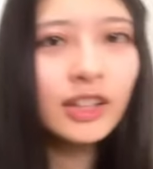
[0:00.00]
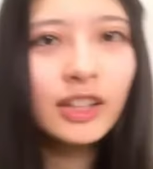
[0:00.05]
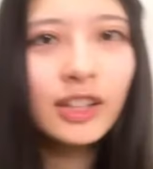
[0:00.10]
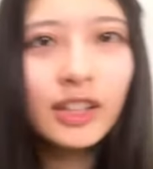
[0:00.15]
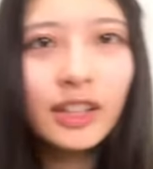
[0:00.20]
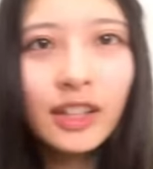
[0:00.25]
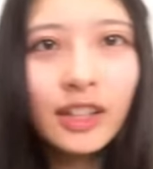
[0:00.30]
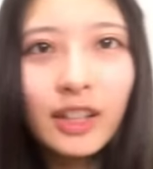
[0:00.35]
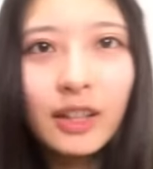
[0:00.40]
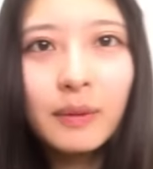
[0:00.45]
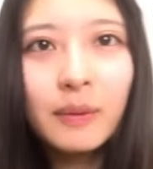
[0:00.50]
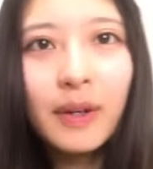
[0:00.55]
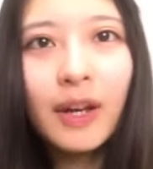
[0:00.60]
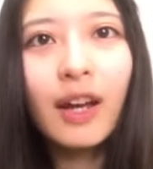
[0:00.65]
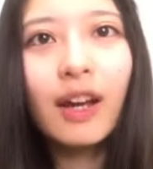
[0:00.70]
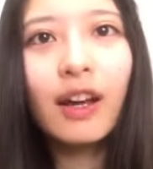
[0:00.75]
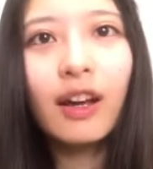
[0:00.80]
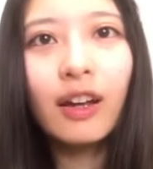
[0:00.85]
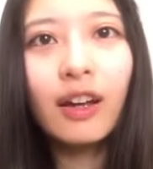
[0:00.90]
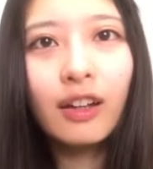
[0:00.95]
いただけれ
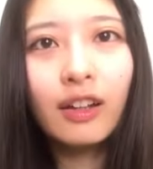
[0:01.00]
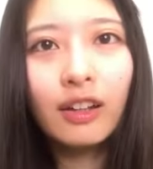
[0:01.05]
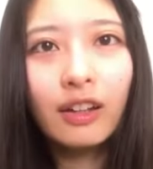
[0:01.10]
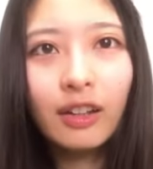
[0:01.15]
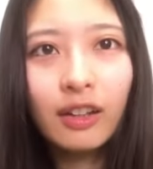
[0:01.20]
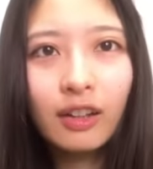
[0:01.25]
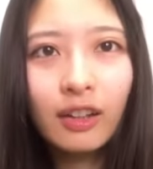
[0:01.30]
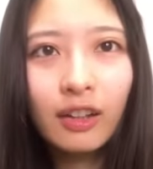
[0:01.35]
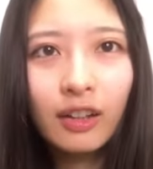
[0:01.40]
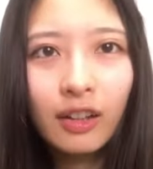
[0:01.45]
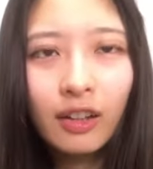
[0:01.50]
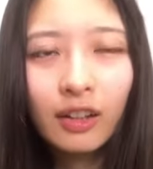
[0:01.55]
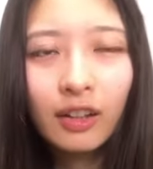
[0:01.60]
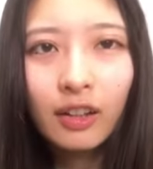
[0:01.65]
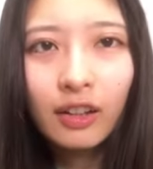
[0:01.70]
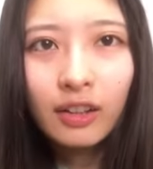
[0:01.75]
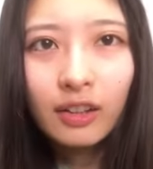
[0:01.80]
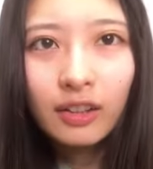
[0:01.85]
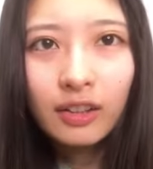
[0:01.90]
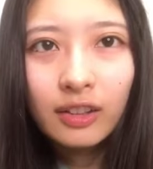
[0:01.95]
ば
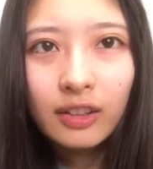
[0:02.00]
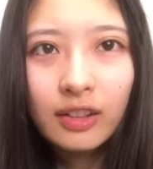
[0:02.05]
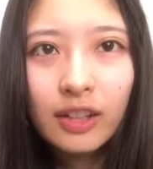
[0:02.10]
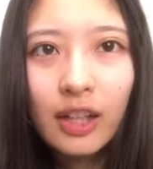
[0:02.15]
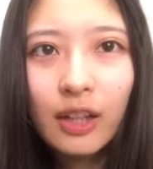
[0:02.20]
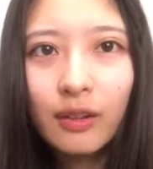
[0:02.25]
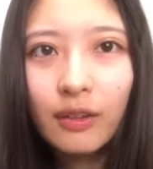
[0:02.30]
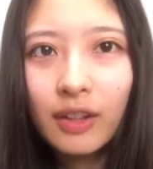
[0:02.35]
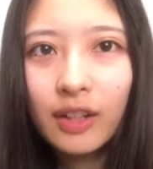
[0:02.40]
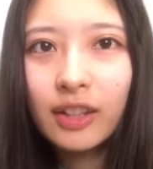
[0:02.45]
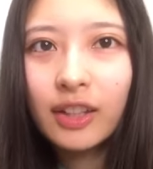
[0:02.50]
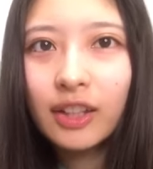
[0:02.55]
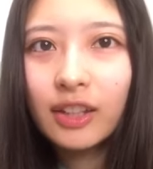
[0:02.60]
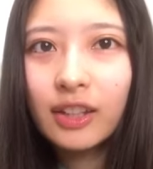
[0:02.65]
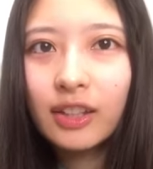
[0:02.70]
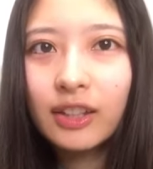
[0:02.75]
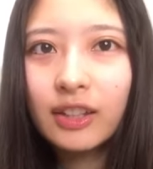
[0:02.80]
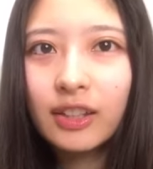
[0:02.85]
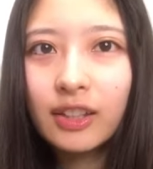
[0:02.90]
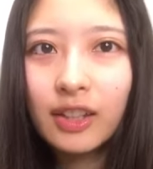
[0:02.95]
幸いな
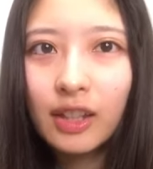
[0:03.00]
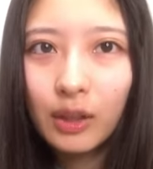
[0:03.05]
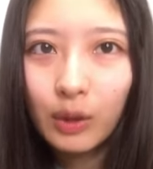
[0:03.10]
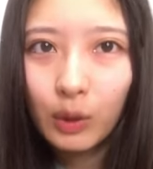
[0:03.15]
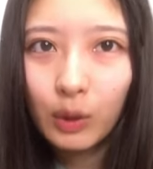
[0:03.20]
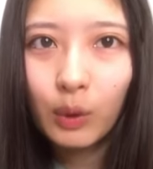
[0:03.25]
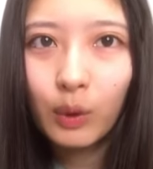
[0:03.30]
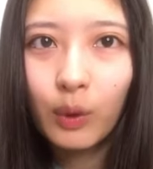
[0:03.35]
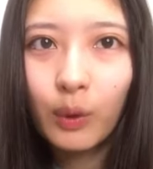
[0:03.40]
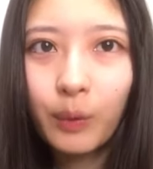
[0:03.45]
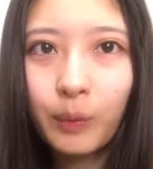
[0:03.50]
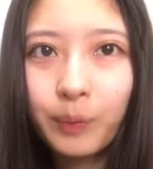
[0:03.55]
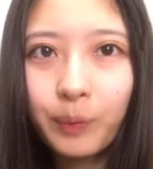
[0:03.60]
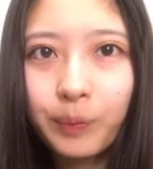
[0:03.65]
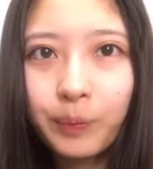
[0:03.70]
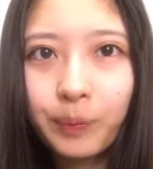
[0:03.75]
んですけど、